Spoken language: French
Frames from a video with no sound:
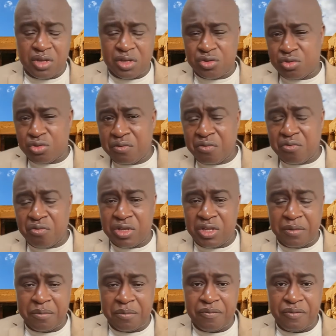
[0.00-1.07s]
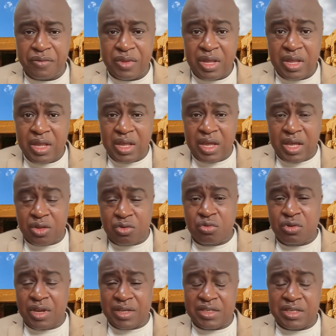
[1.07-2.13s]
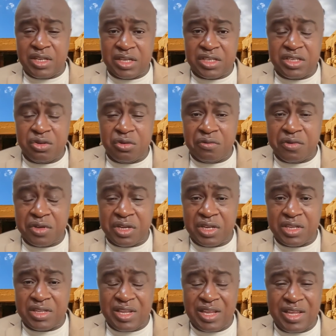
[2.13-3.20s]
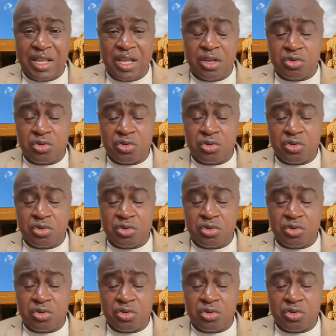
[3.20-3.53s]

Est-ce que vous voyez Et toutes les énergies de virilité,